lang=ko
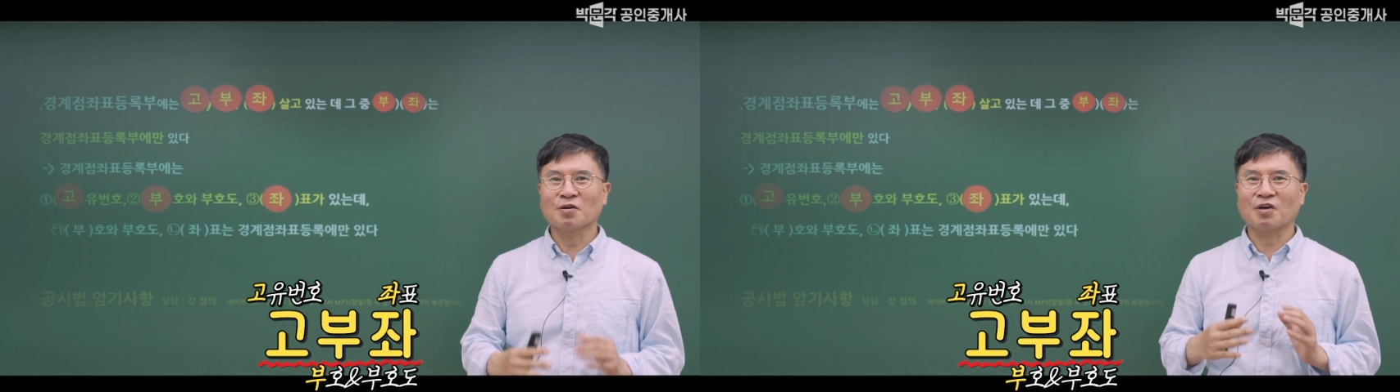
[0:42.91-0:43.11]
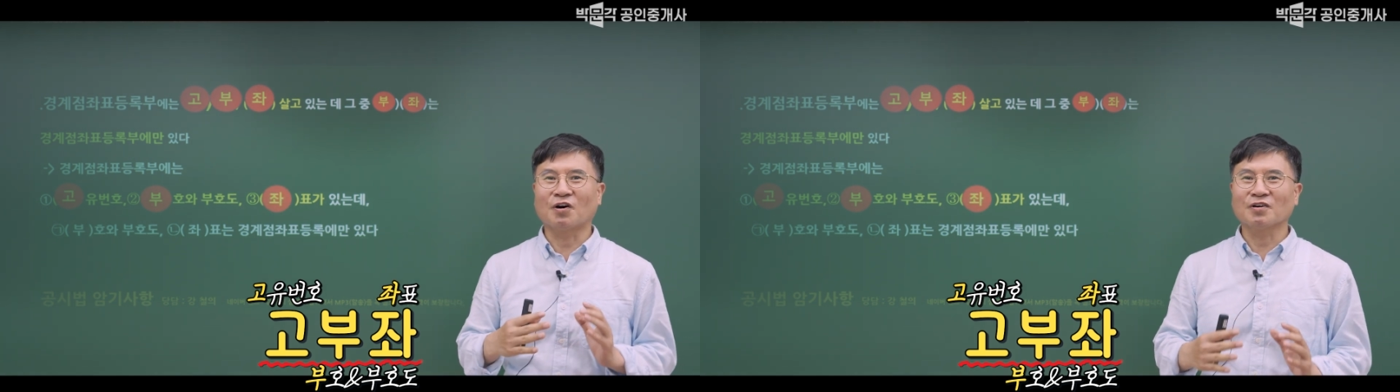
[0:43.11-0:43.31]

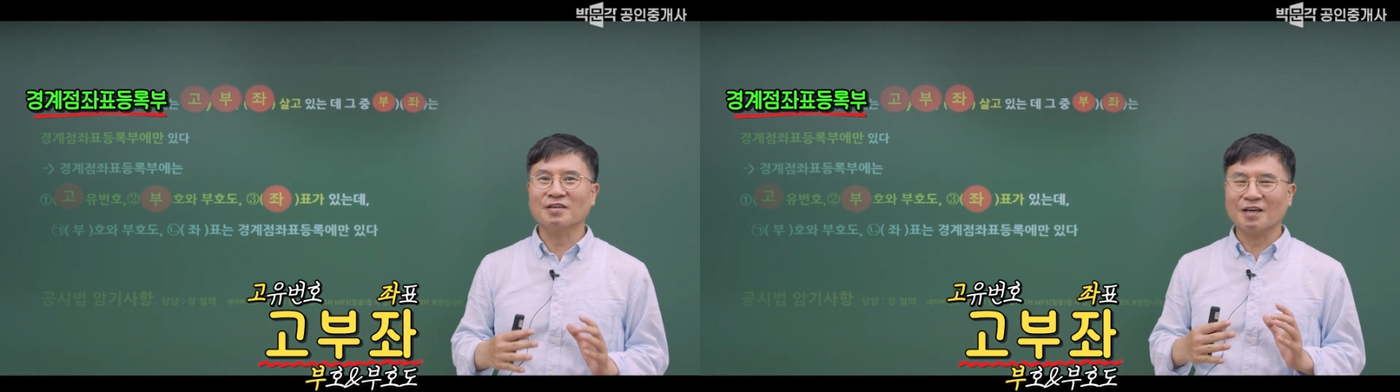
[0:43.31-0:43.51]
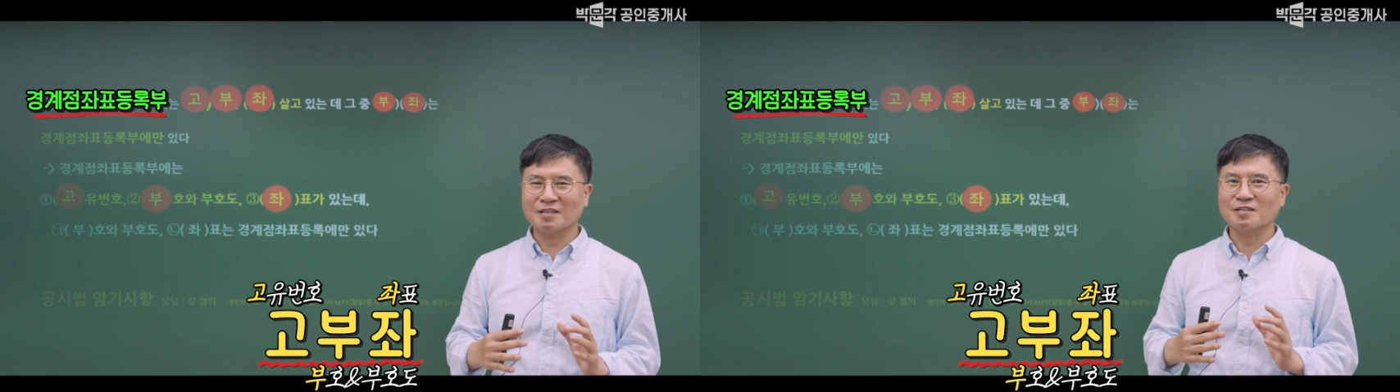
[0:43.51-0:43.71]

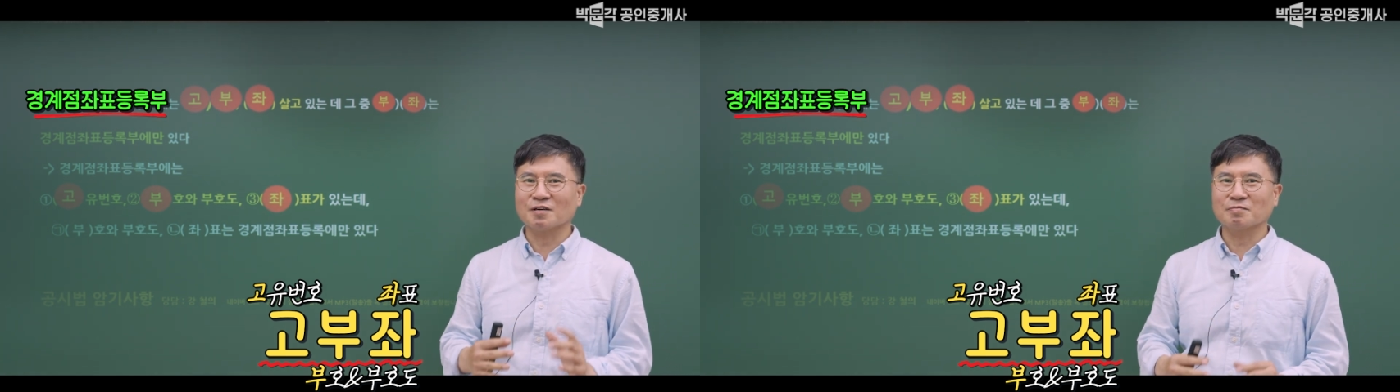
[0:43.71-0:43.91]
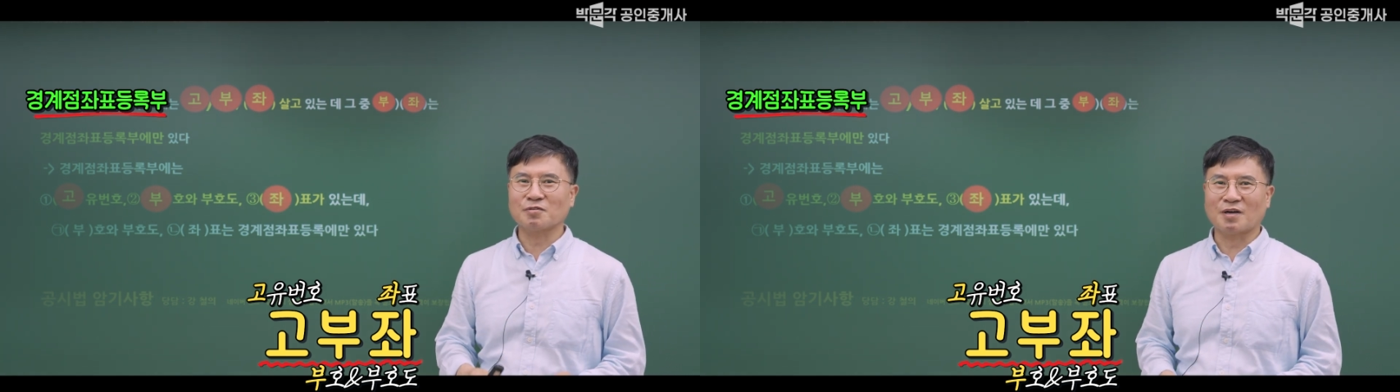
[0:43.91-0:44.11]

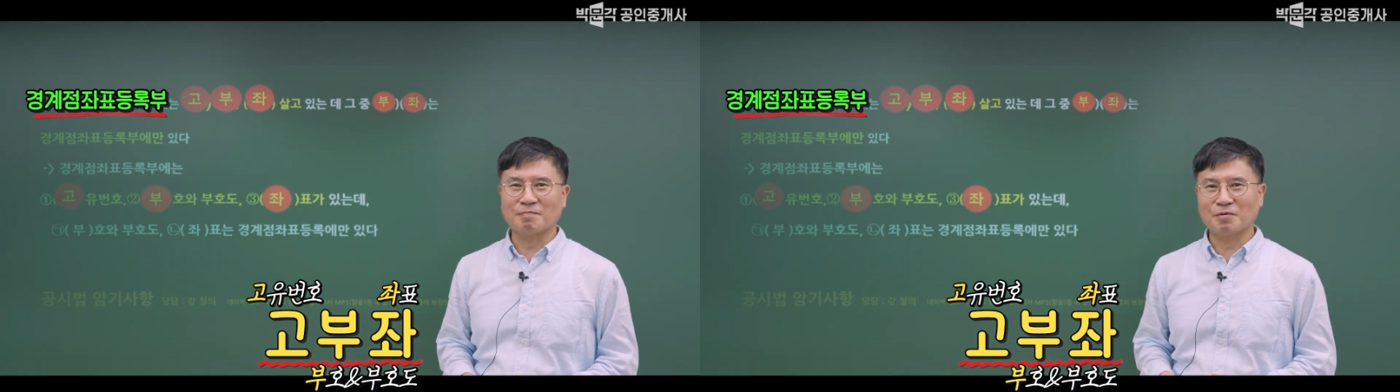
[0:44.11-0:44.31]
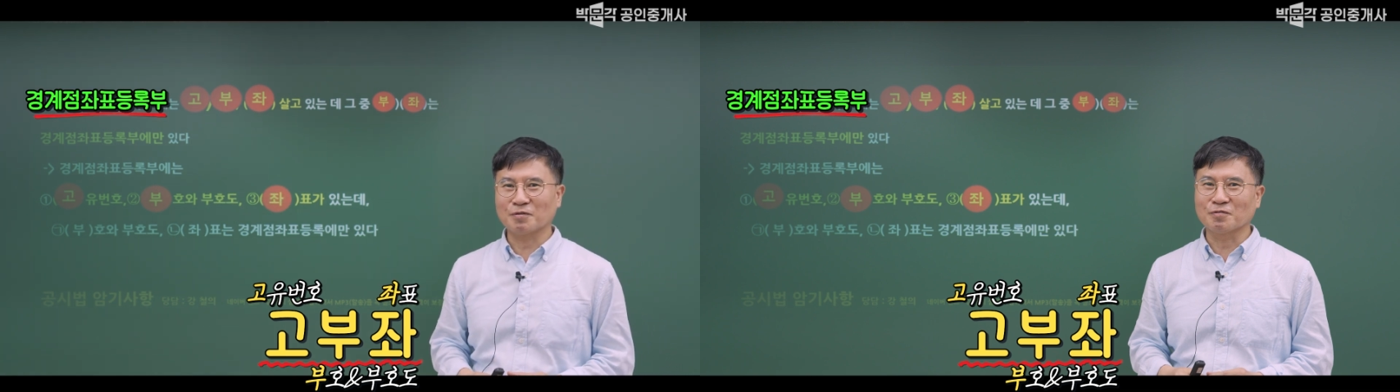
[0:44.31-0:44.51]
경계점
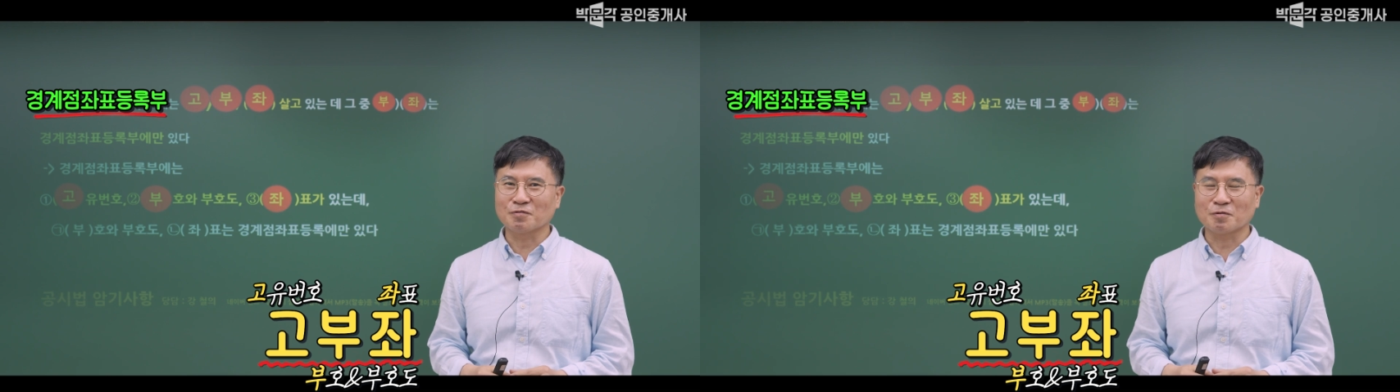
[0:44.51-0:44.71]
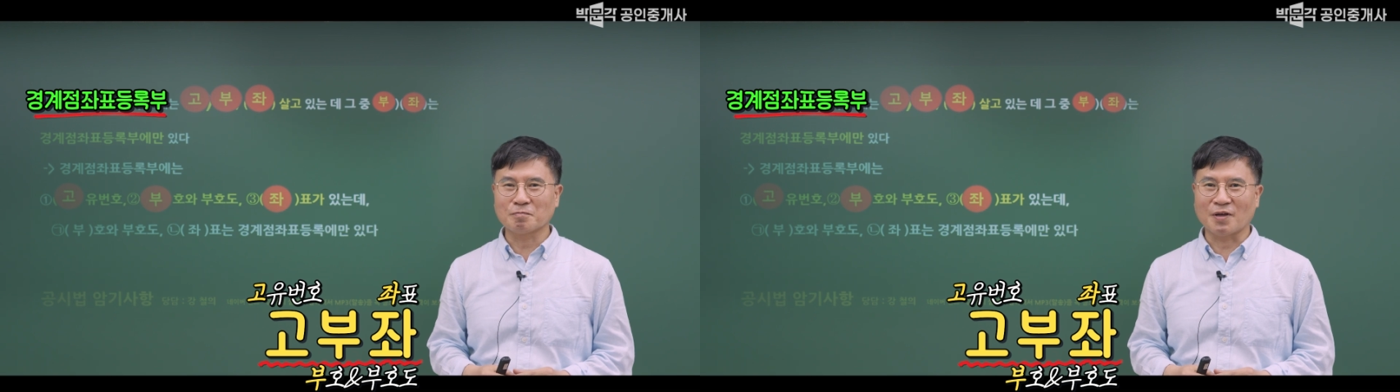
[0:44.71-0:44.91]
좌표
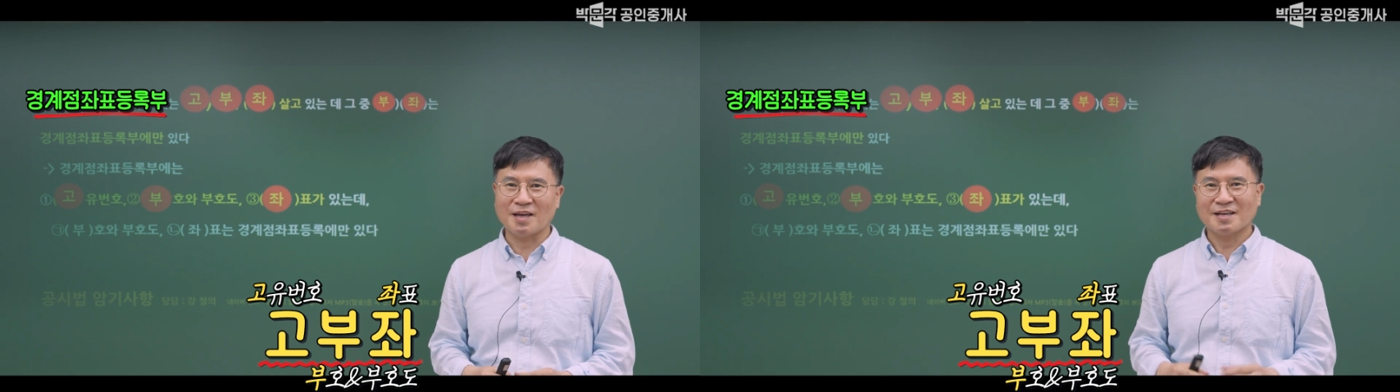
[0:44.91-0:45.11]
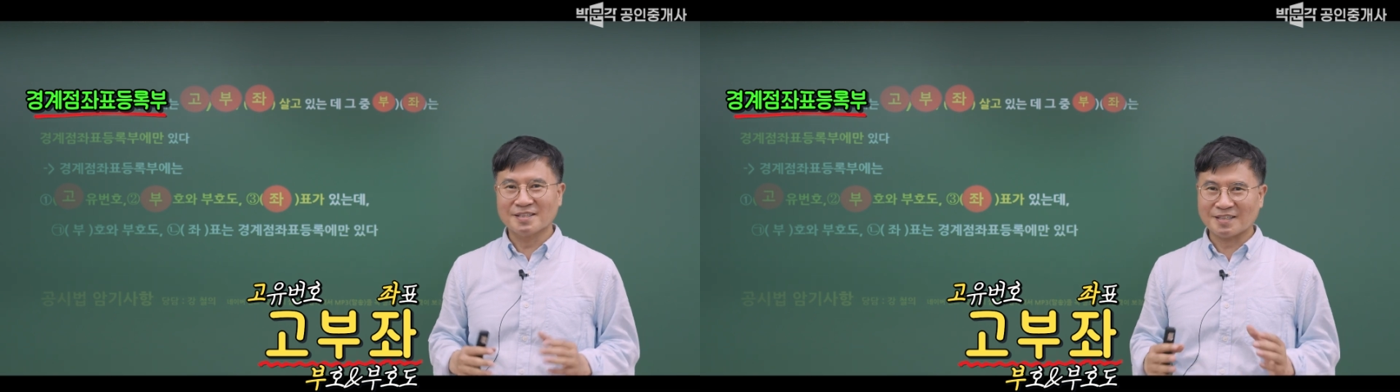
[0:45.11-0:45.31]

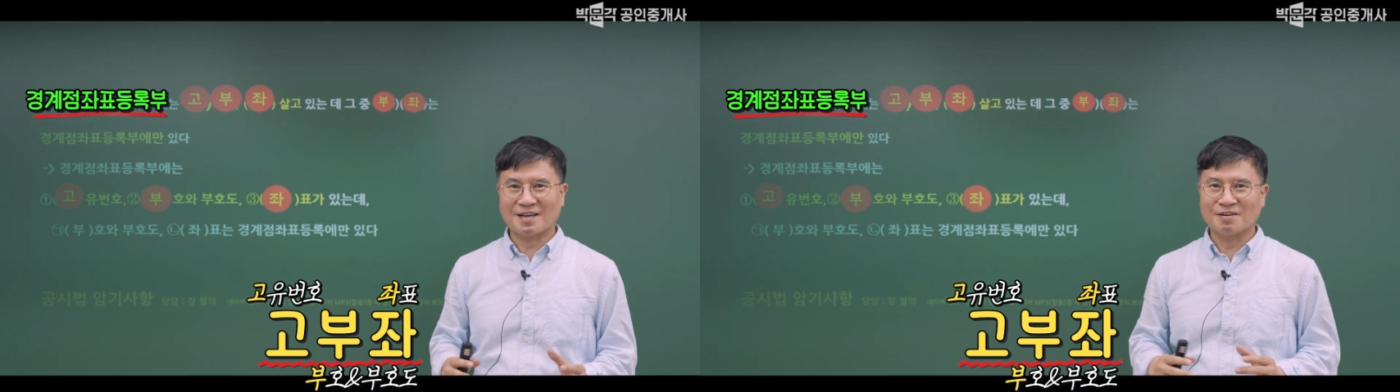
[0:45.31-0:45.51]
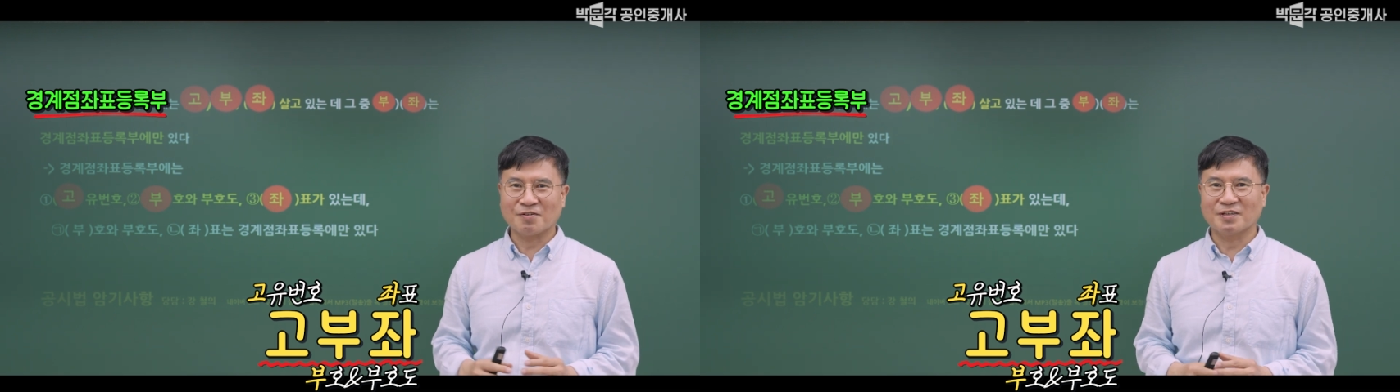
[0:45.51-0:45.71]
등록부에
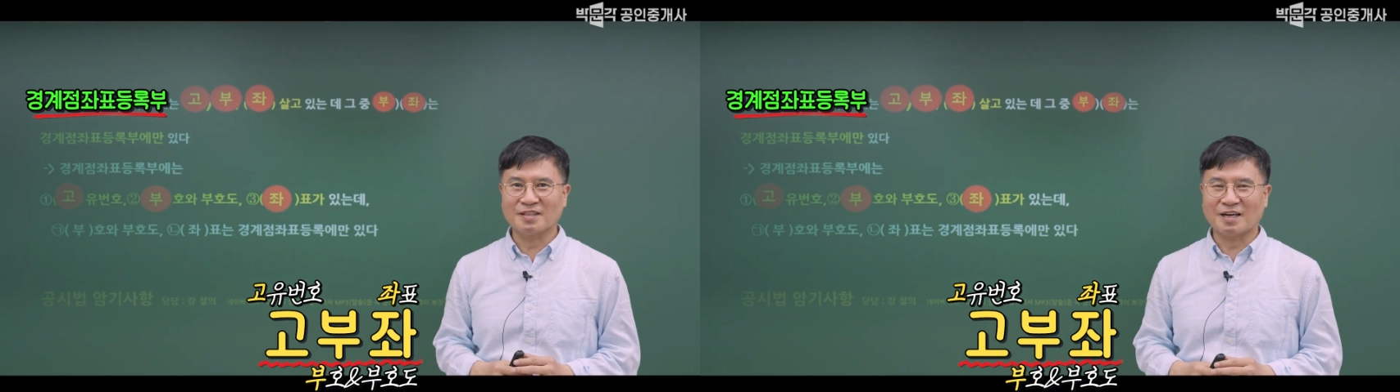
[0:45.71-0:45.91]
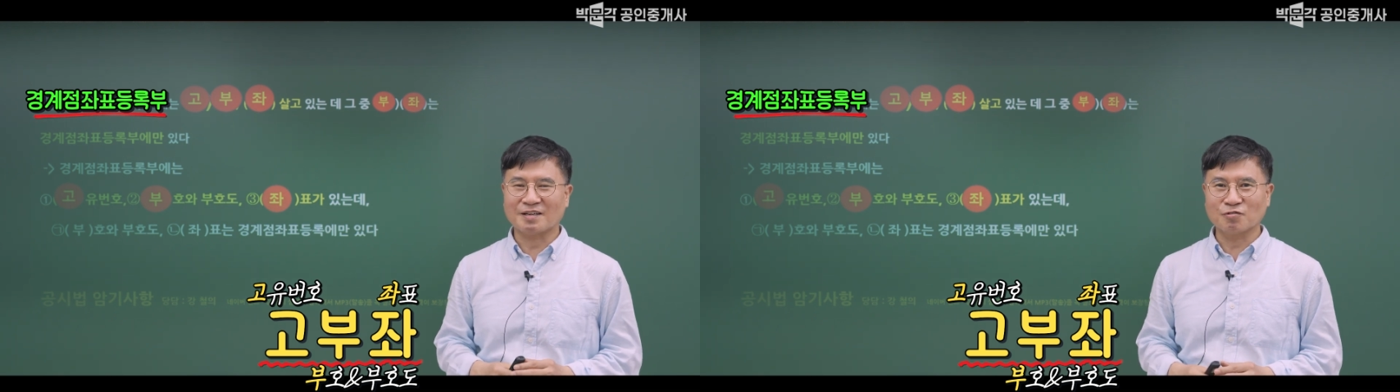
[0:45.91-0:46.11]
살고 있다.